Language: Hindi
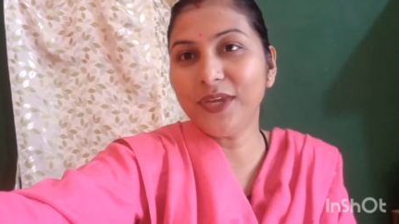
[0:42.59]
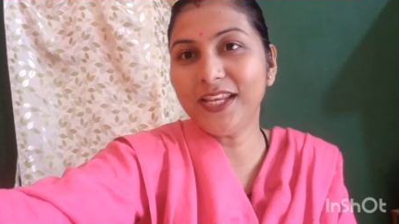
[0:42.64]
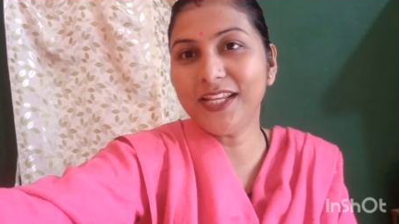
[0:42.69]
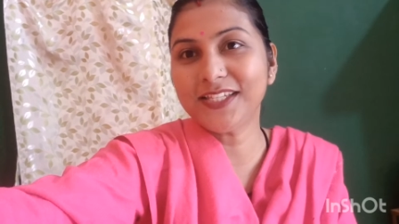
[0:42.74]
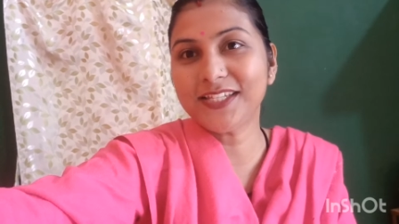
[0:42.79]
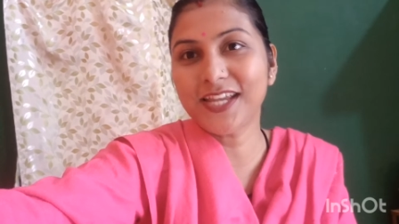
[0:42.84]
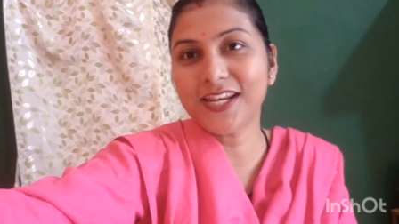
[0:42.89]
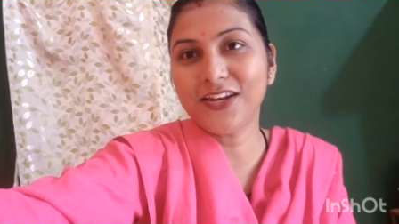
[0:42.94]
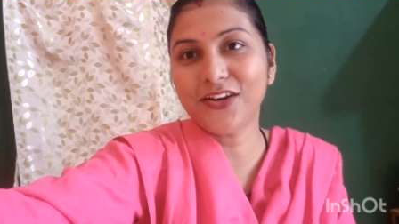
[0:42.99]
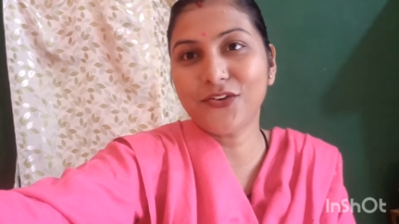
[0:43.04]
मेरे
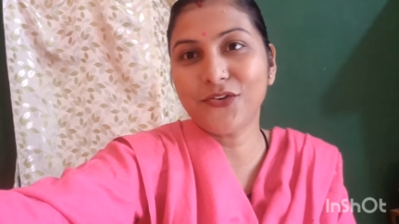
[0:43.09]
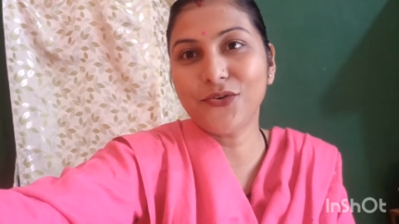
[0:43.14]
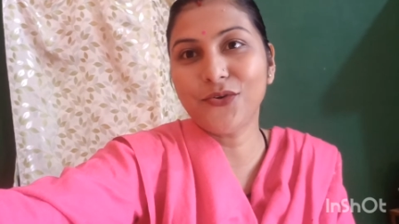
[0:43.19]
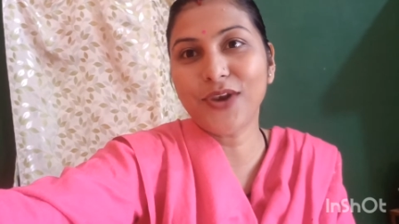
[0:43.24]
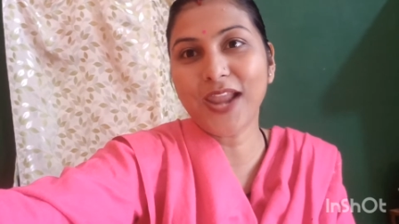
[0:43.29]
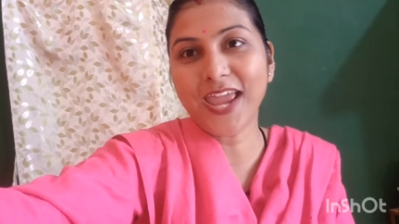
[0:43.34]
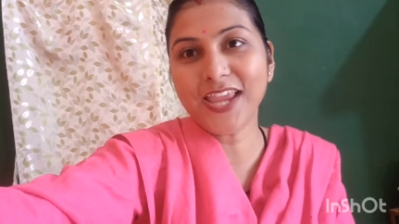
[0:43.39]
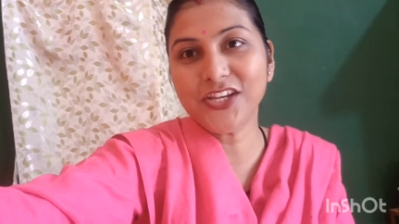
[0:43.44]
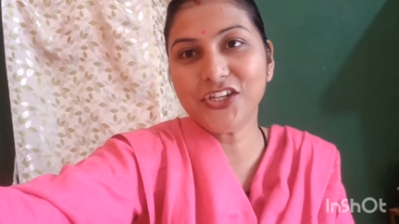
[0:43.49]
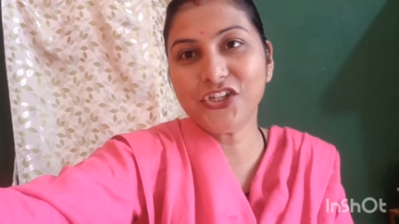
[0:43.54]
चैनल को
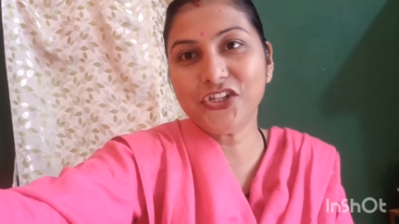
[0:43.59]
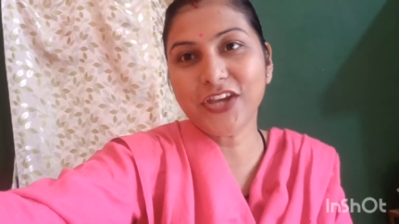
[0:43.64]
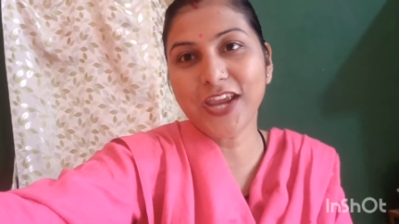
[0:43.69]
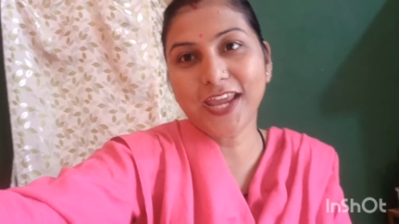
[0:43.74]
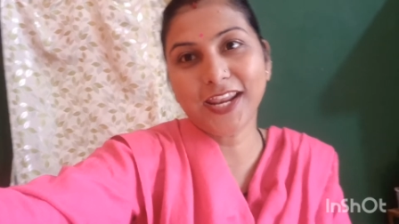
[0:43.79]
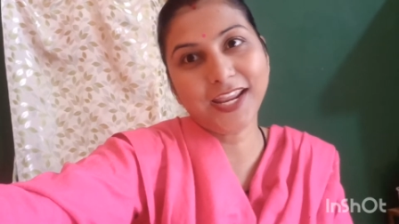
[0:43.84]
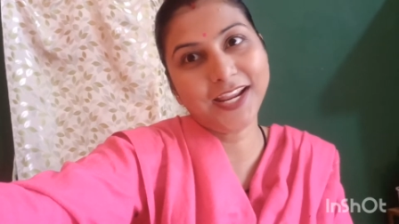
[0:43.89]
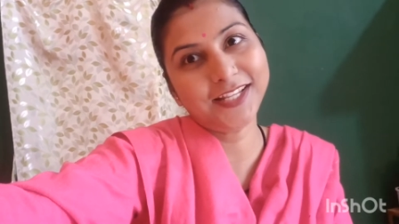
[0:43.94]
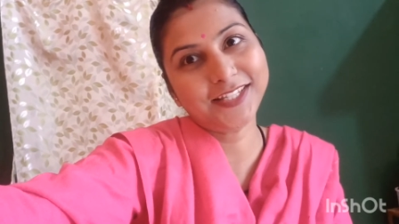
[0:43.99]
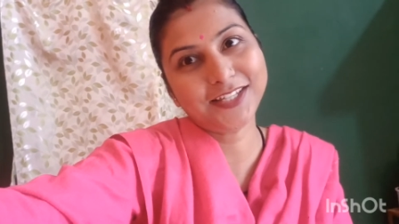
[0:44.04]
लाइक
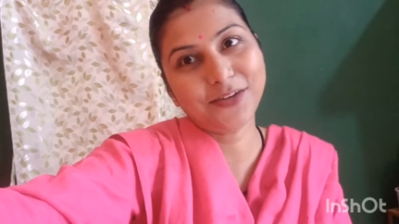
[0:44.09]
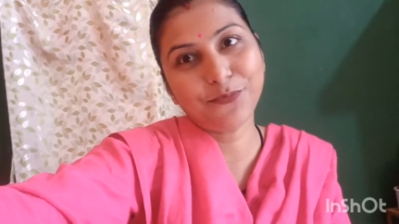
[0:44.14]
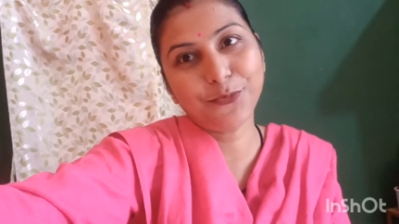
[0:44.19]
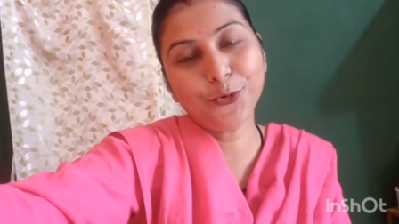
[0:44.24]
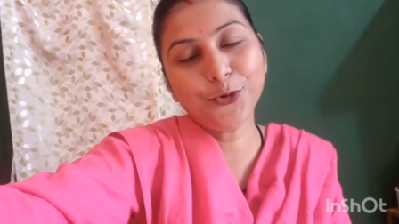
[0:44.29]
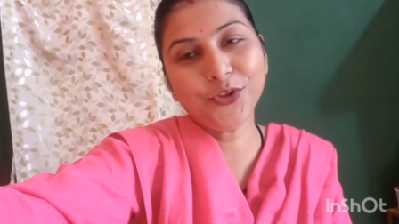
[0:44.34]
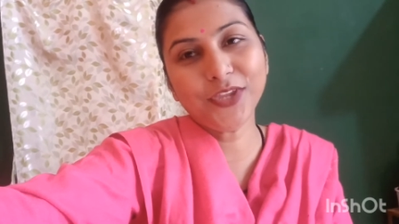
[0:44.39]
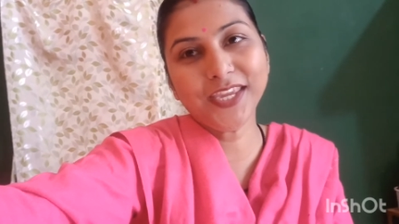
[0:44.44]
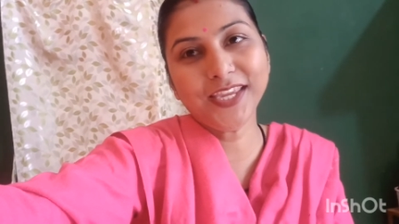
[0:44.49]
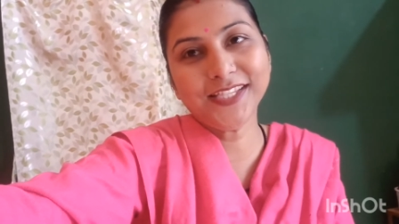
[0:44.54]
शेयर एंड
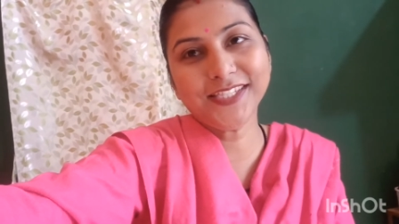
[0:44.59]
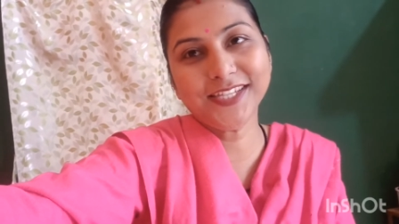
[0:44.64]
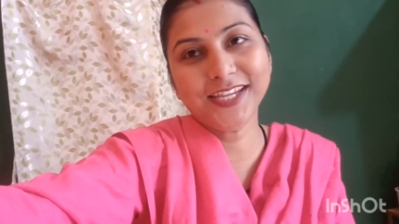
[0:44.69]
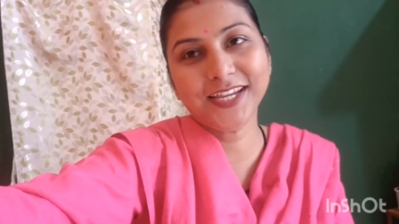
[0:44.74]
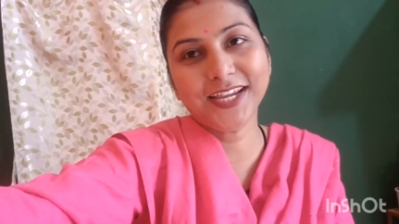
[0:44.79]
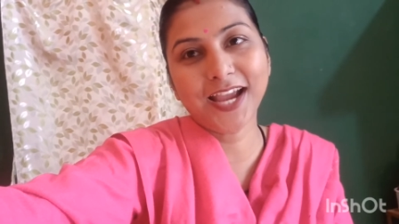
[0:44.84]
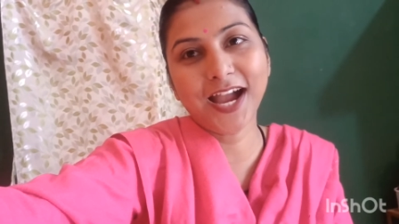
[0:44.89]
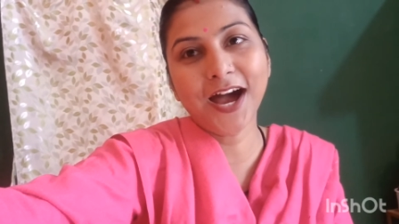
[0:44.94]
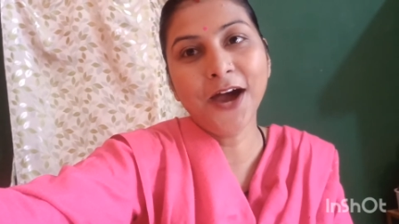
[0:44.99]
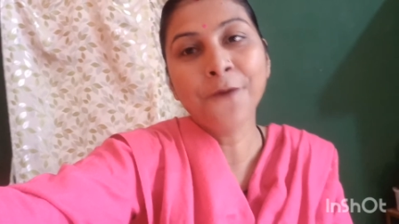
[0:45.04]
सपोर्ट
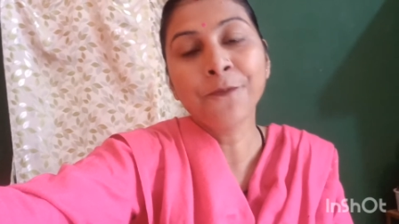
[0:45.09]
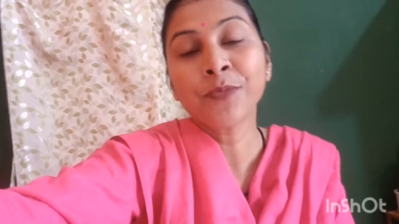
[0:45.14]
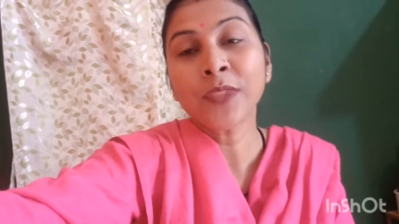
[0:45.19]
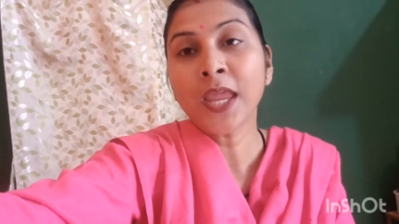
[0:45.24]
कीजिएगा